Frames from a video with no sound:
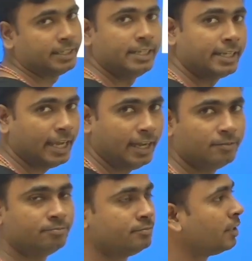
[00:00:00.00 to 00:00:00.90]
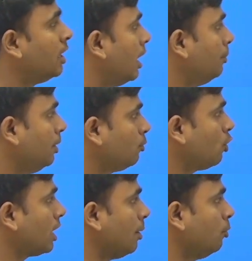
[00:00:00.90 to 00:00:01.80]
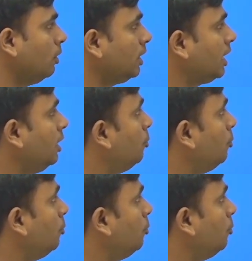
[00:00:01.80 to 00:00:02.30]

ठीक है अभी हमको क्या बोलने के लिए